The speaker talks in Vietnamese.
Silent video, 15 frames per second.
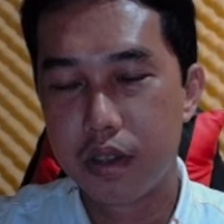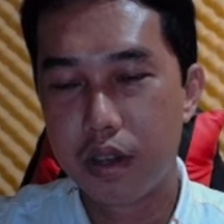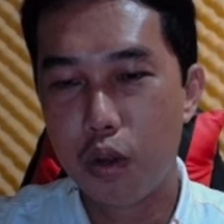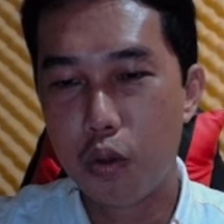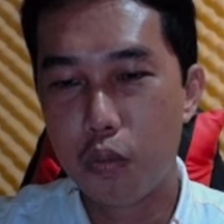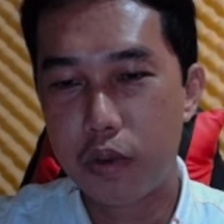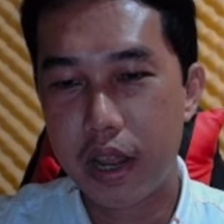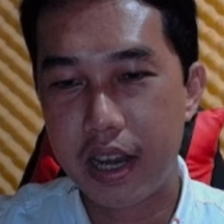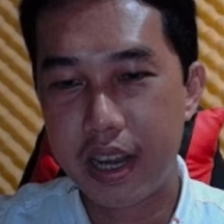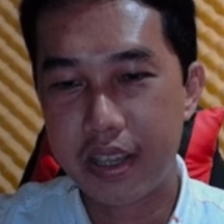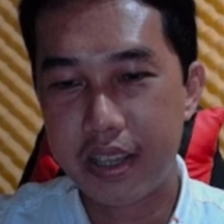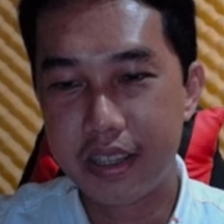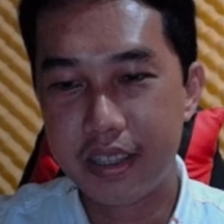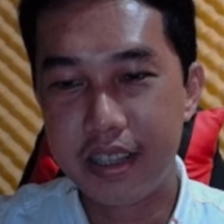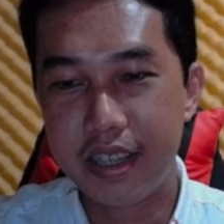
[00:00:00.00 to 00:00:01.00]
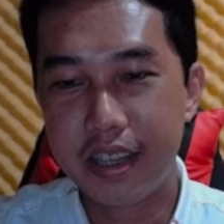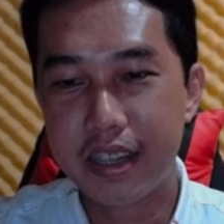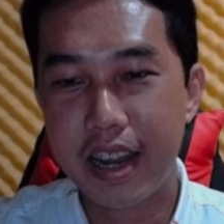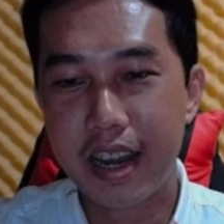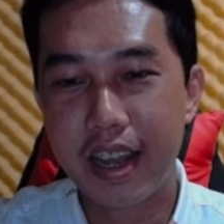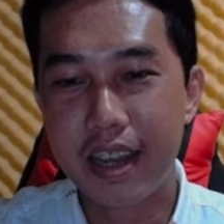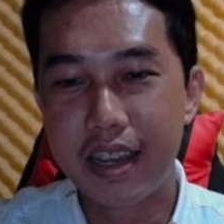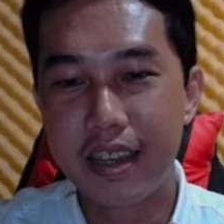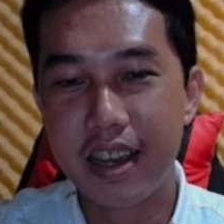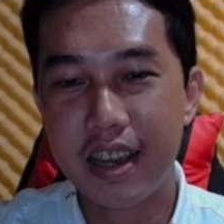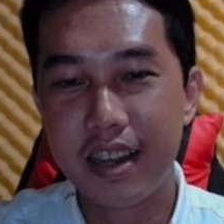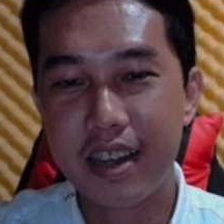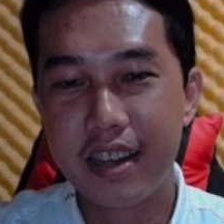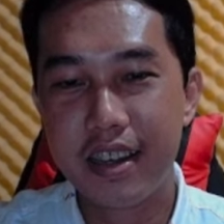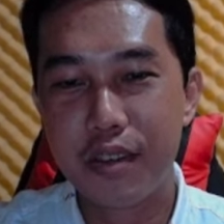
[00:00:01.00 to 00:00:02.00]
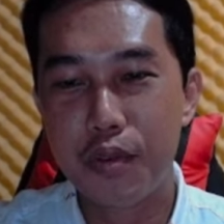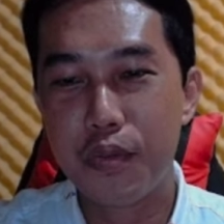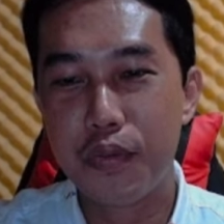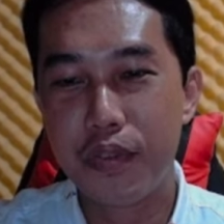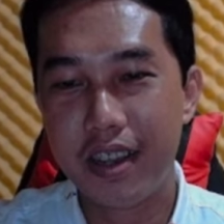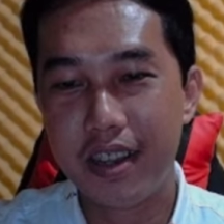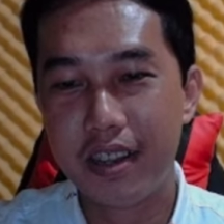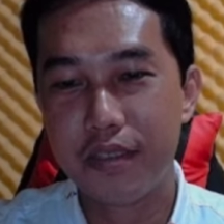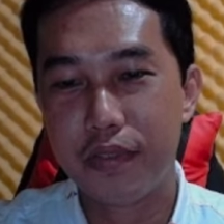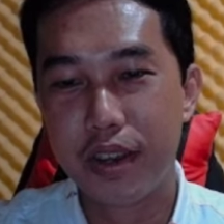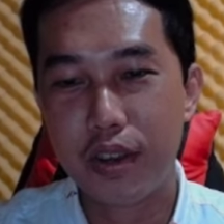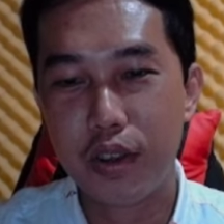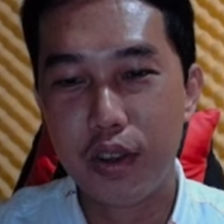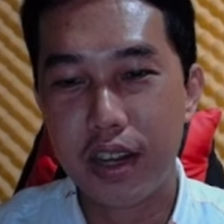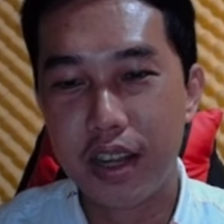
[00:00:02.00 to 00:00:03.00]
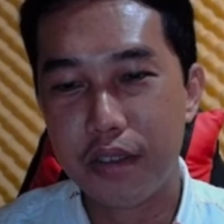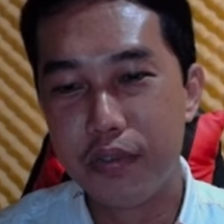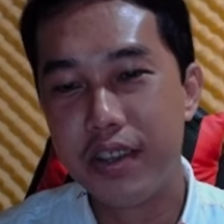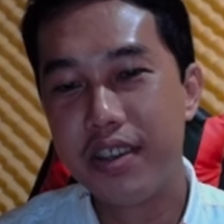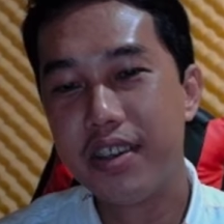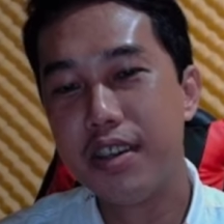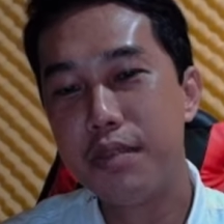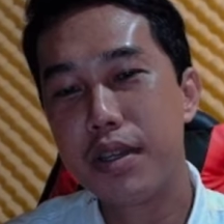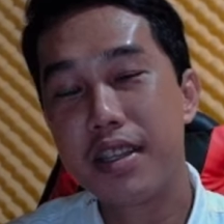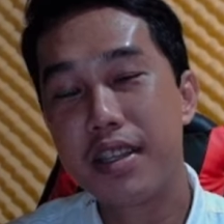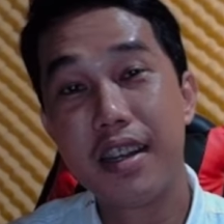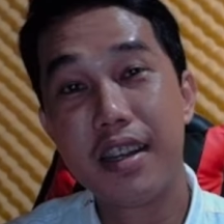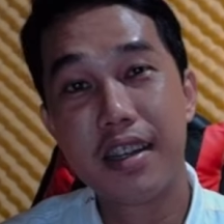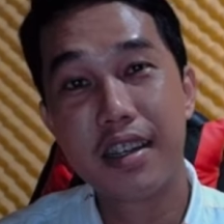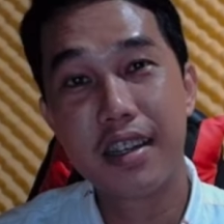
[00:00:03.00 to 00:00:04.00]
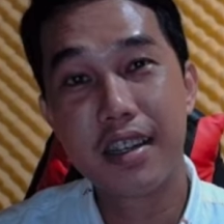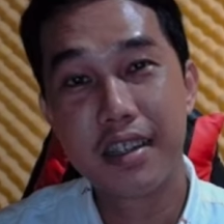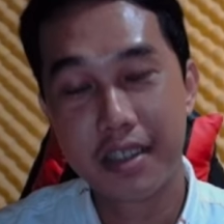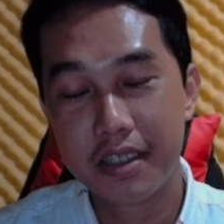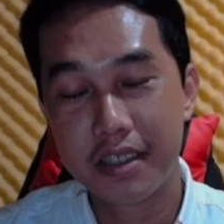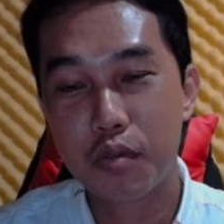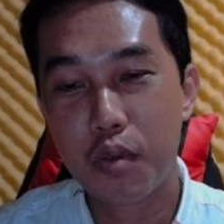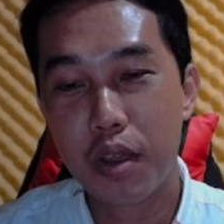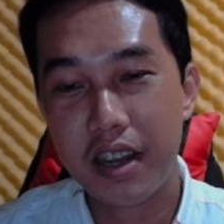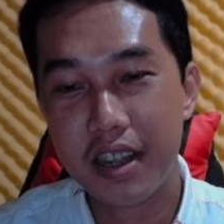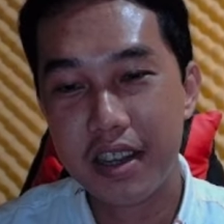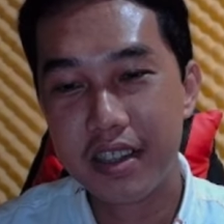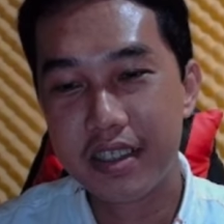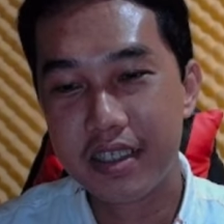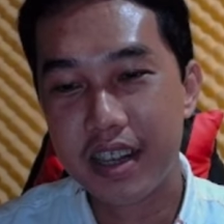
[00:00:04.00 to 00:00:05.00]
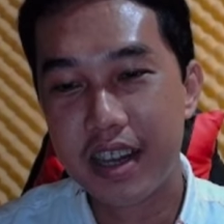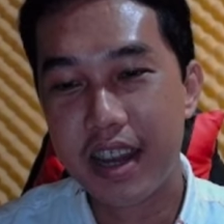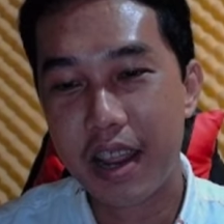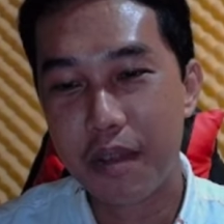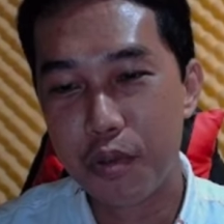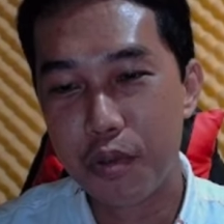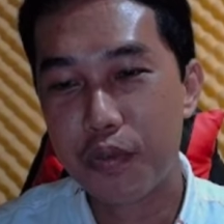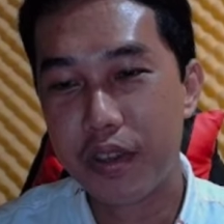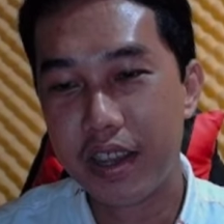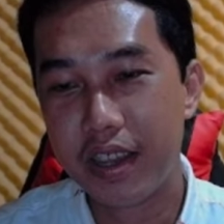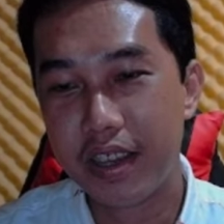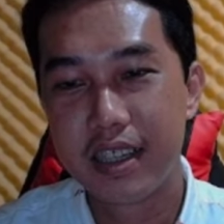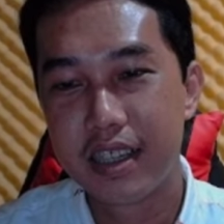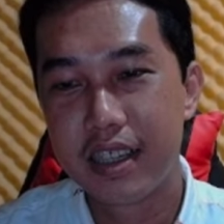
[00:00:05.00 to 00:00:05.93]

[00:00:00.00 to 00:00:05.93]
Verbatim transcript: lúc này là những chiếc đèn led dơ lên đó quý vị phải nói là phía dưới mình nhìn quay lên nhìn rất là đẹp quý vị